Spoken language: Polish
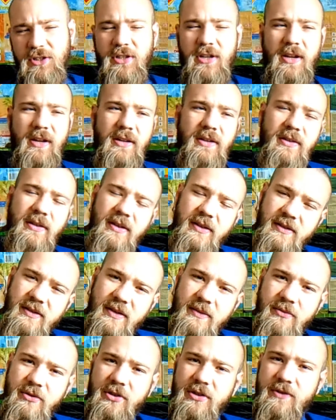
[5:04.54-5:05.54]
się jest
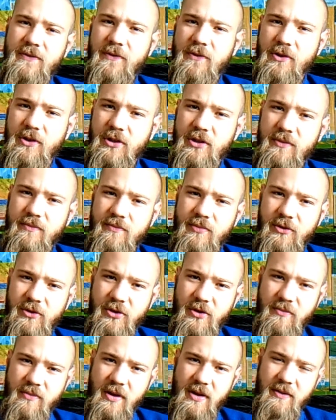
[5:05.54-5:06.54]
na przyzwoitym
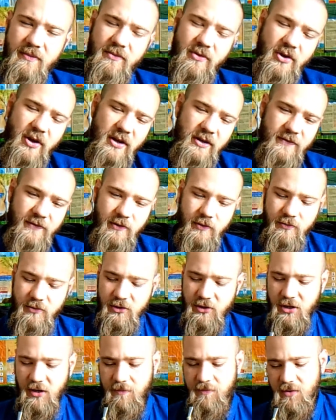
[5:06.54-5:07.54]
poziomie. No ja swoją
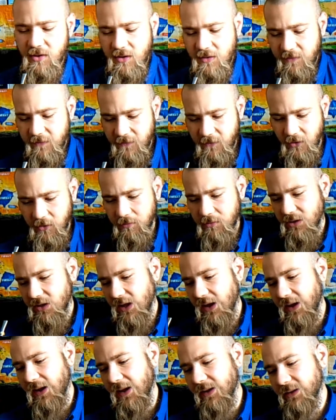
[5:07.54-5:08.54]
dzisiaj piję w formie
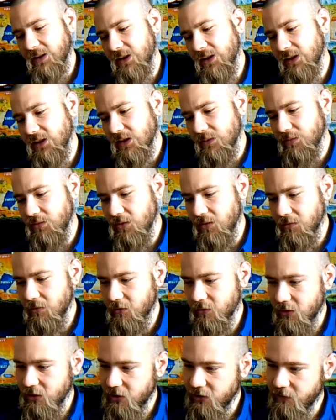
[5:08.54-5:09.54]
tarary, jednak piłem
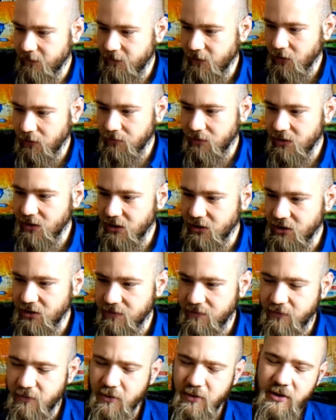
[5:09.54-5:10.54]
ją też w formie na
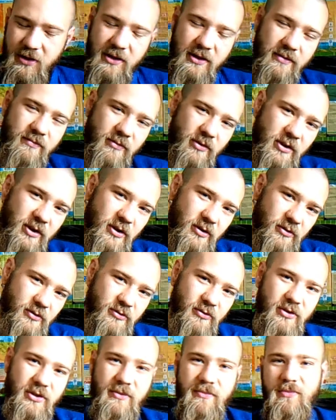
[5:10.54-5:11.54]
ciepło i moje
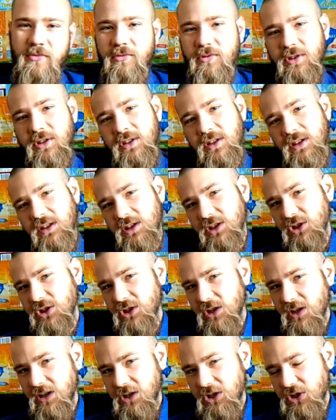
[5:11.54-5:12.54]
odczucia były
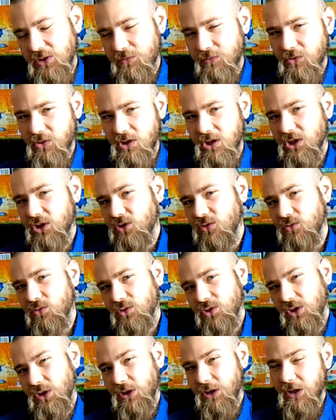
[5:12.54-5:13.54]
identyczne. Na ciepło też
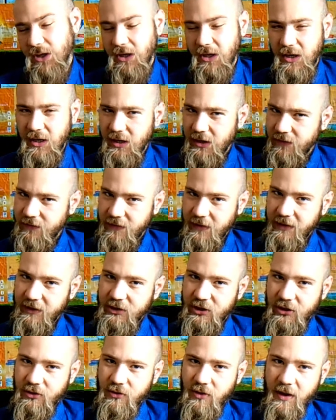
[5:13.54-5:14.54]
dużo
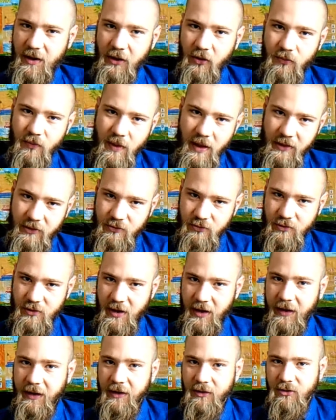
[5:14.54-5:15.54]
większego aromatu,
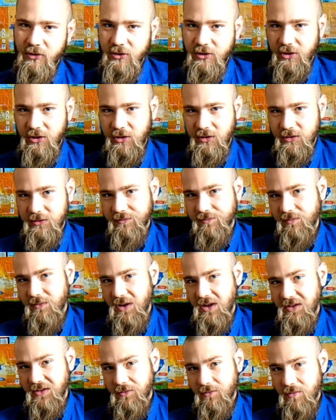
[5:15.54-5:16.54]
jakiegoś y,
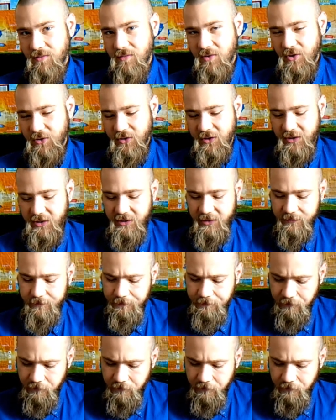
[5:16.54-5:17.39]
niezgłębionych